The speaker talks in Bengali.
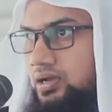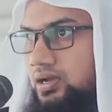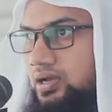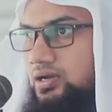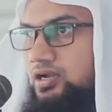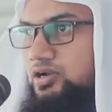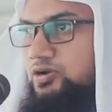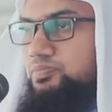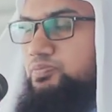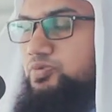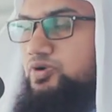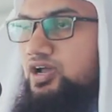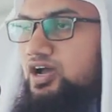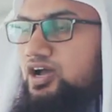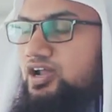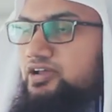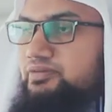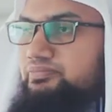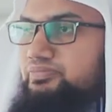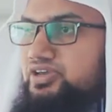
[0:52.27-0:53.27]
আল্লাহ রব্বুল
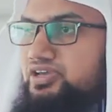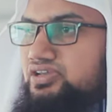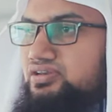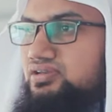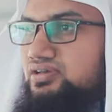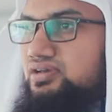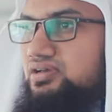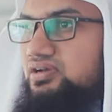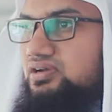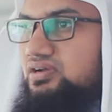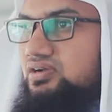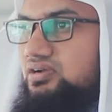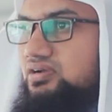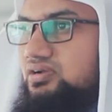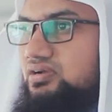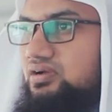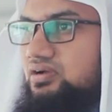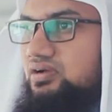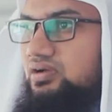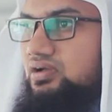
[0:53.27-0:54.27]
আলমিন
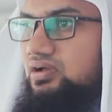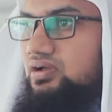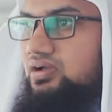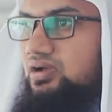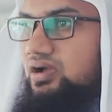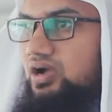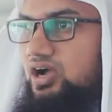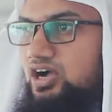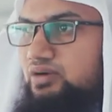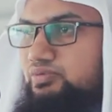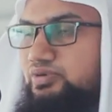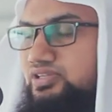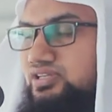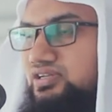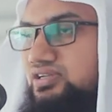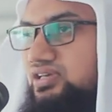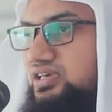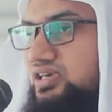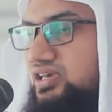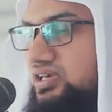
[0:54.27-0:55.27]

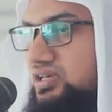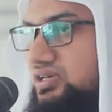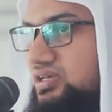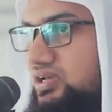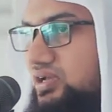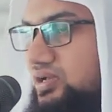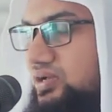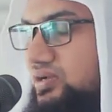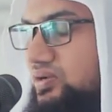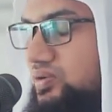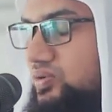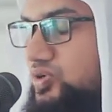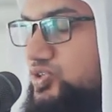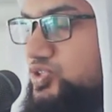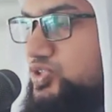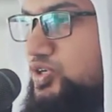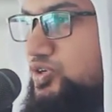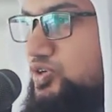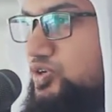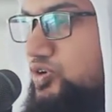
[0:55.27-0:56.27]
আমাদেরকে
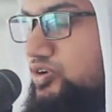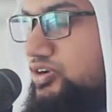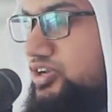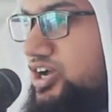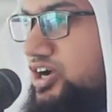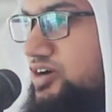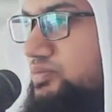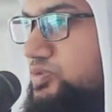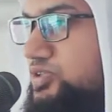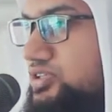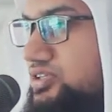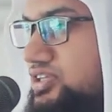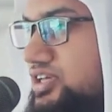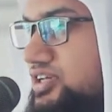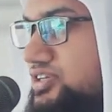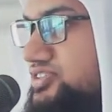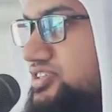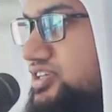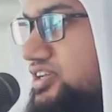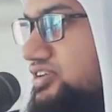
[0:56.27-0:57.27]
অসংখ্য নিয়ামত
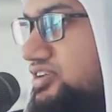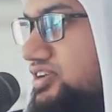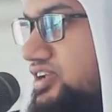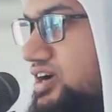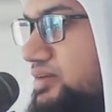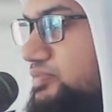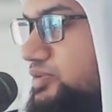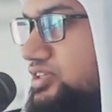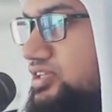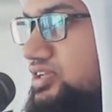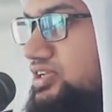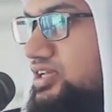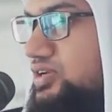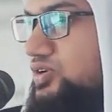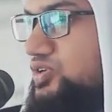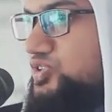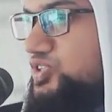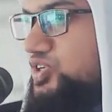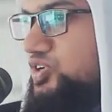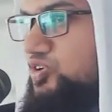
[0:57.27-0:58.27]
দিয়েছেন আমাদেরকে
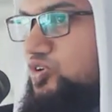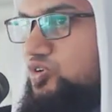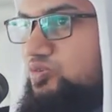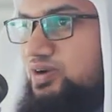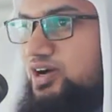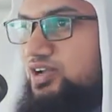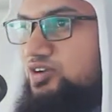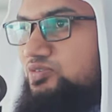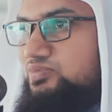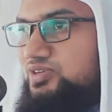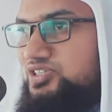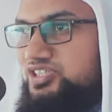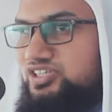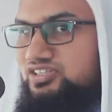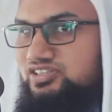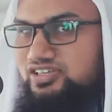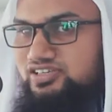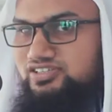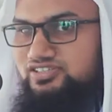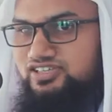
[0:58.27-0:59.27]
অসংখ্য ভালোবাসা
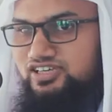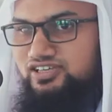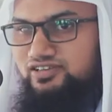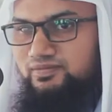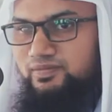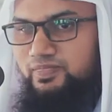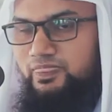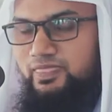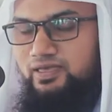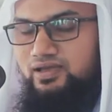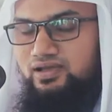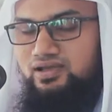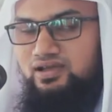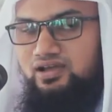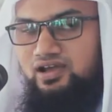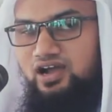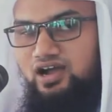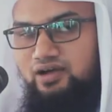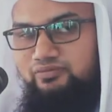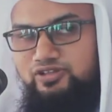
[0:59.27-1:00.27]
দিয়েছেন
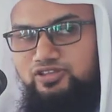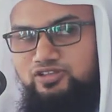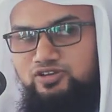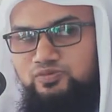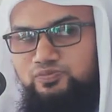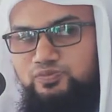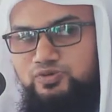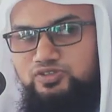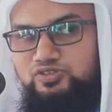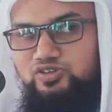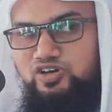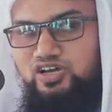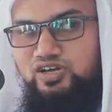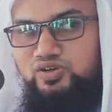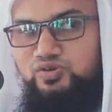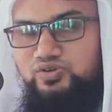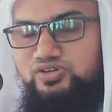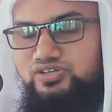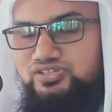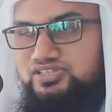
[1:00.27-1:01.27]
আমাদের উপর দয়া
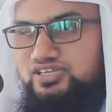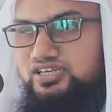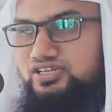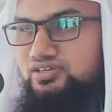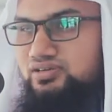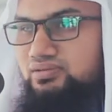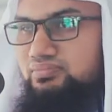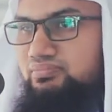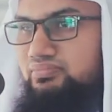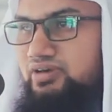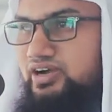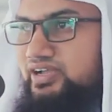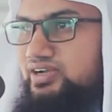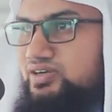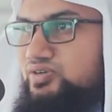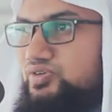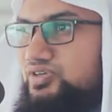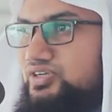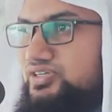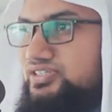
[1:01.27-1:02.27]
করেছেন মায়া
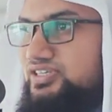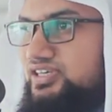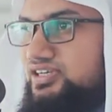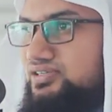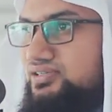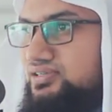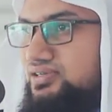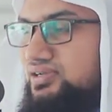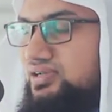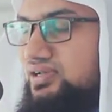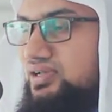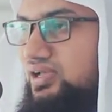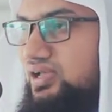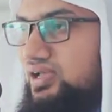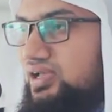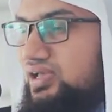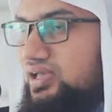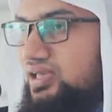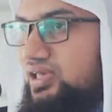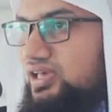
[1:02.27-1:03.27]
করেছেন
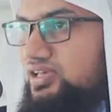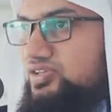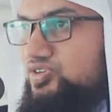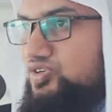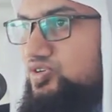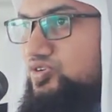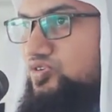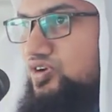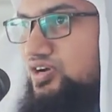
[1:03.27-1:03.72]
এজন্য